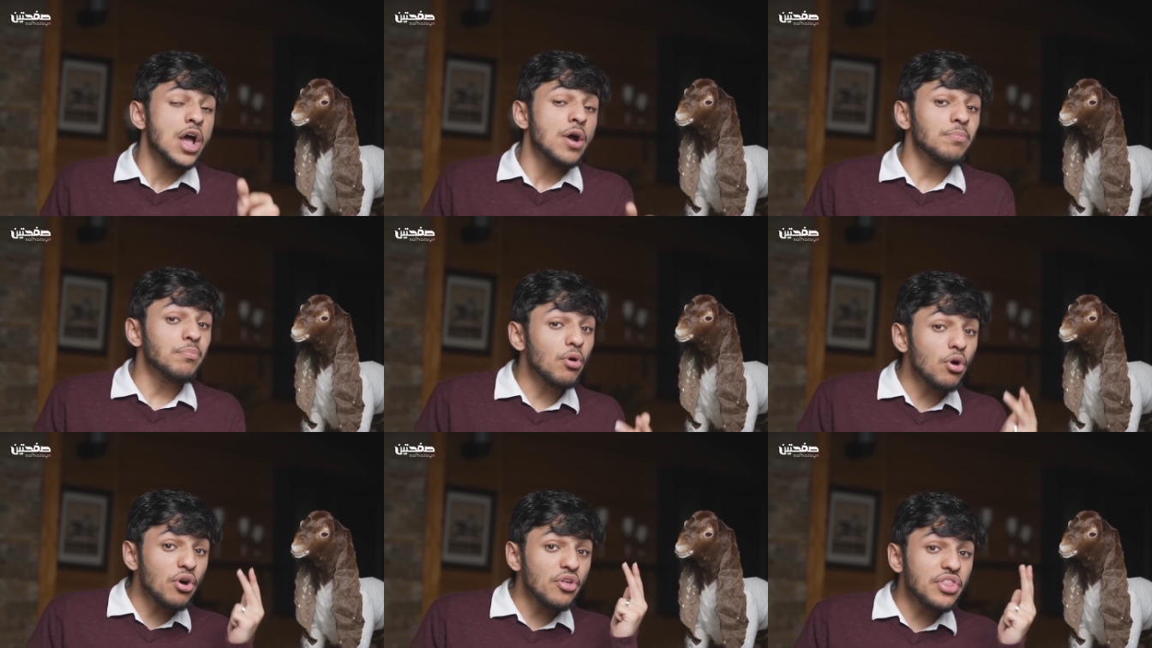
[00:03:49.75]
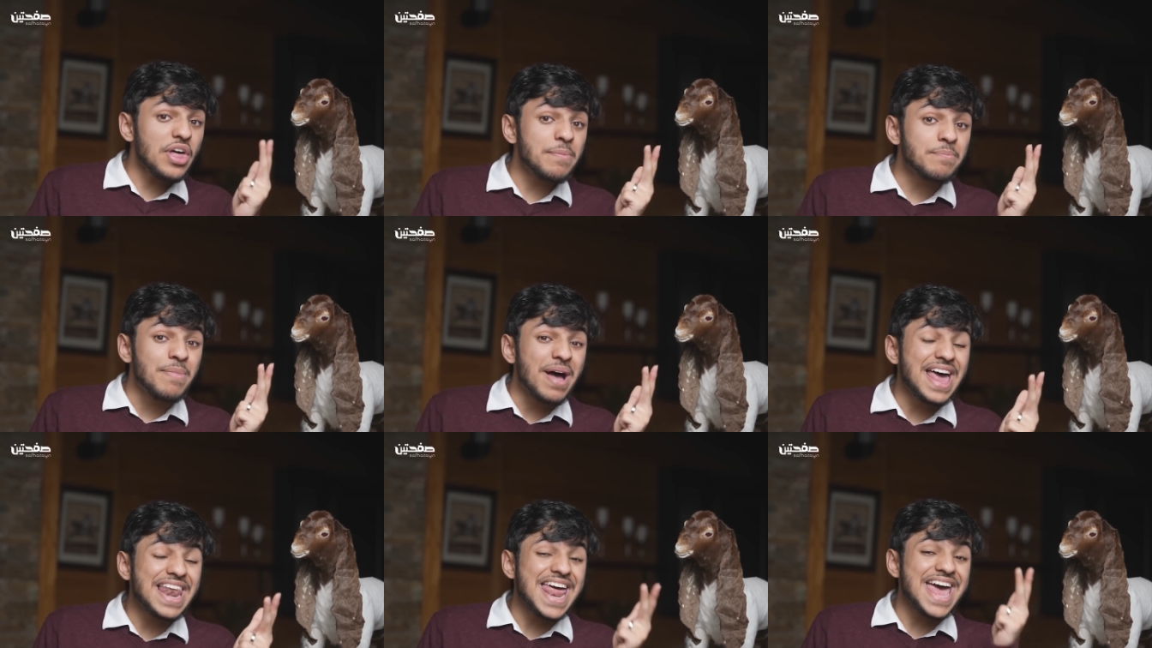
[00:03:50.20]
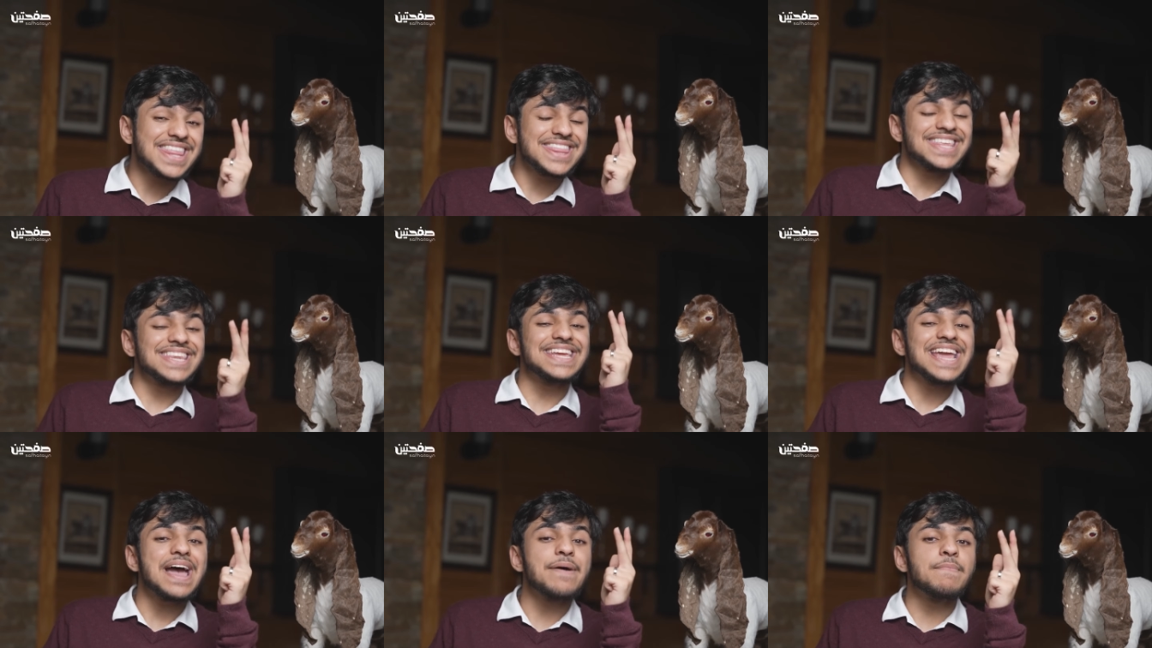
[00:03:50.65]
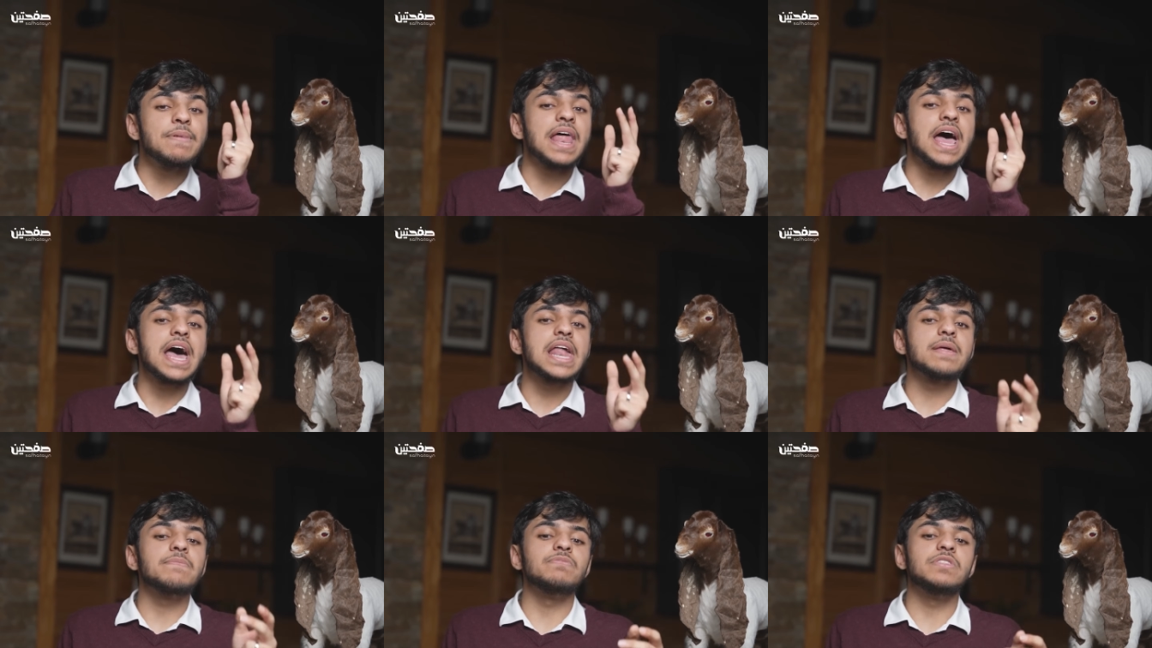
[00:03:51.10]
معظم الأثرياء
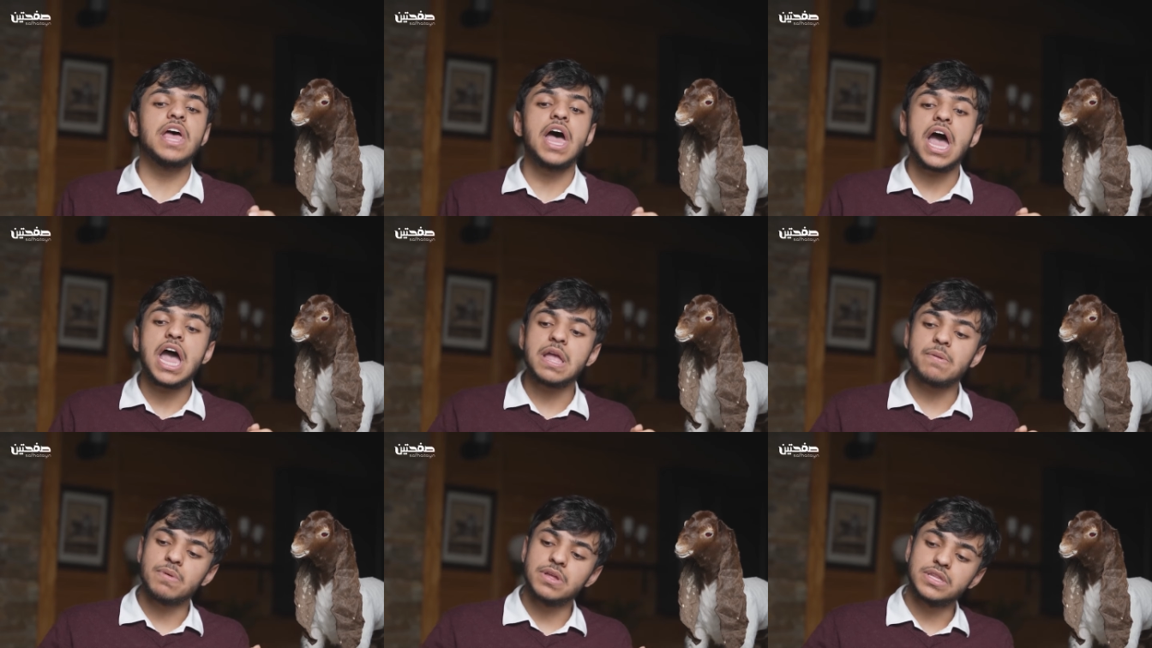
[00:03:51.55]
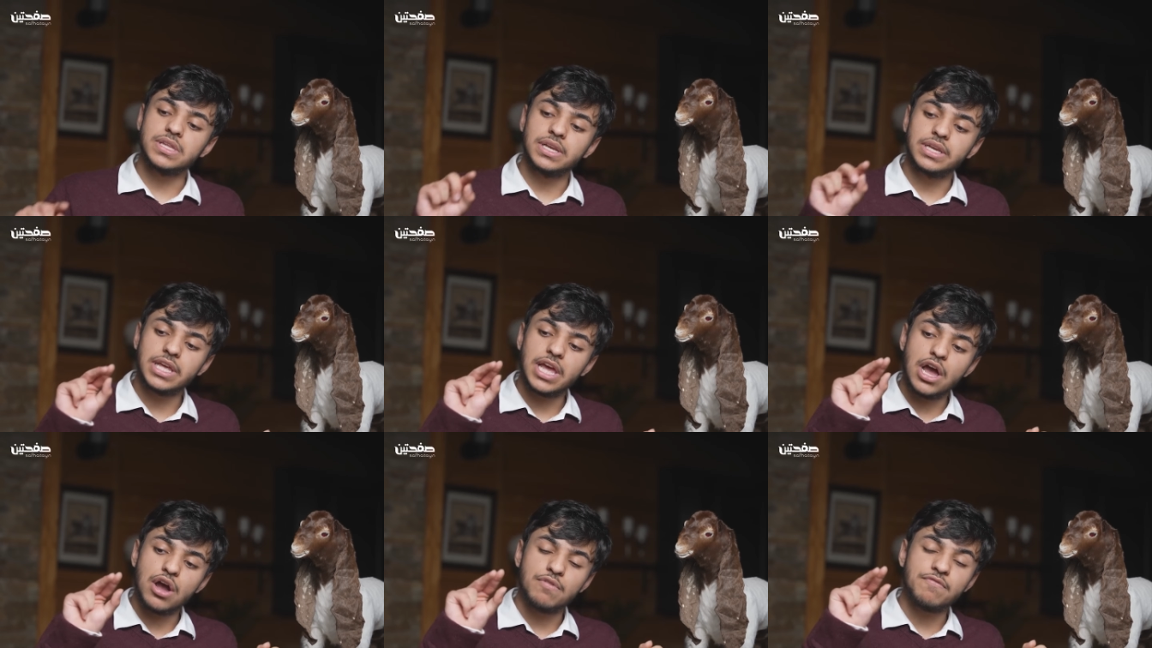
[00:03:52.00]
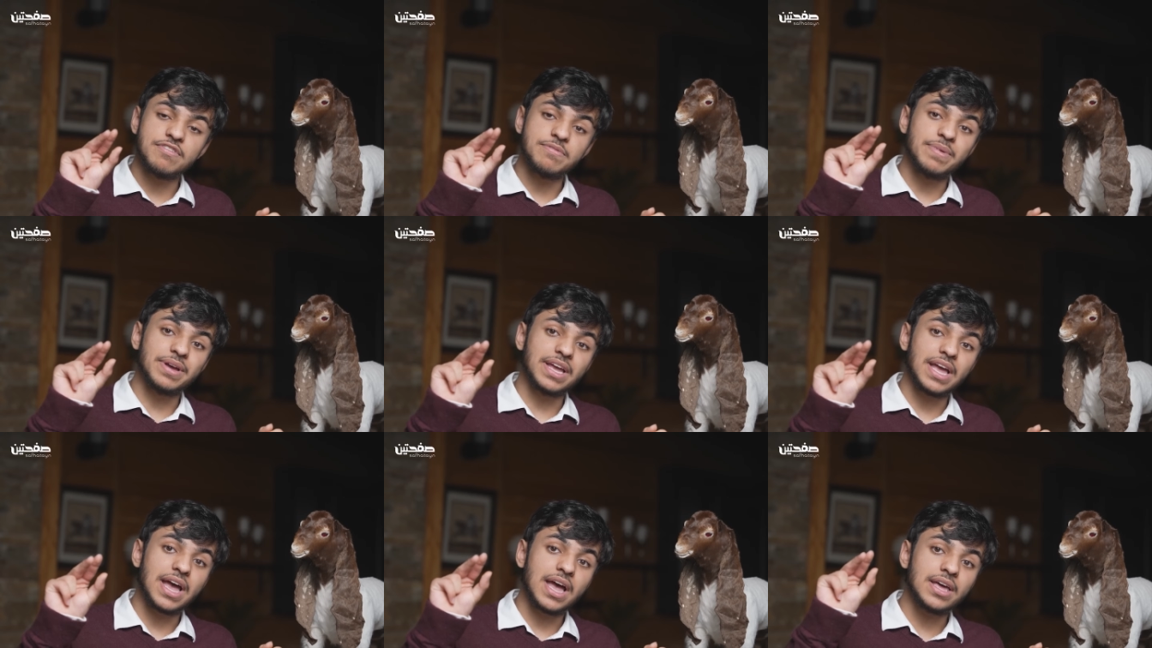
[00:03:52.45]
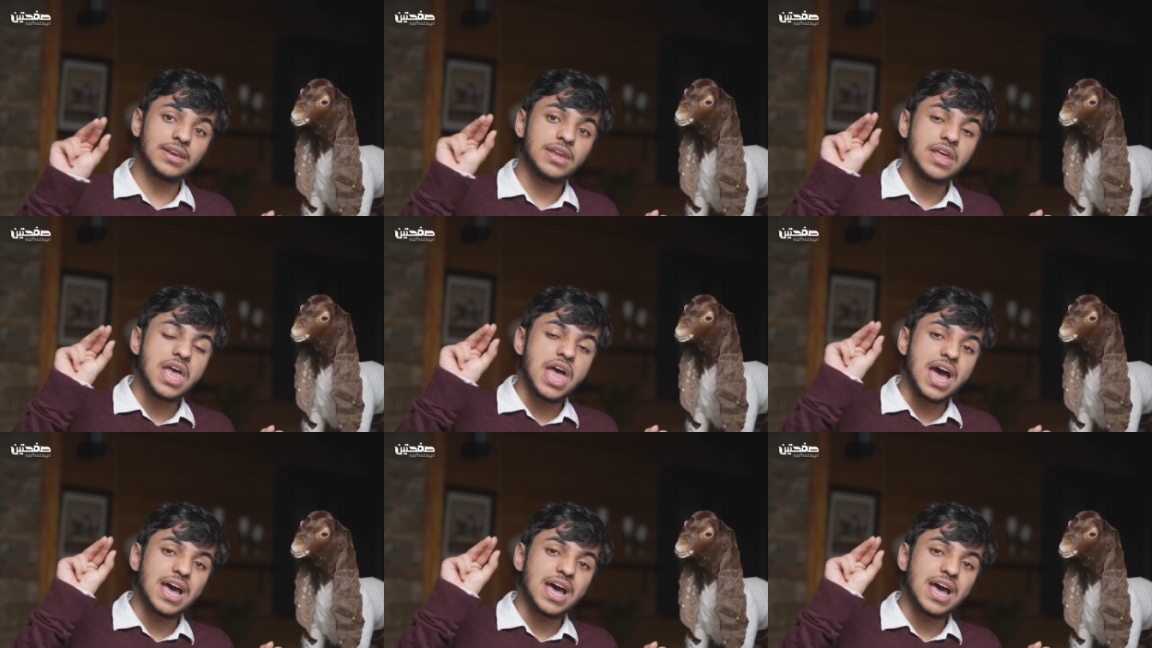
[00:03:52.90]
بالعالم دائما تلقاهم في مكان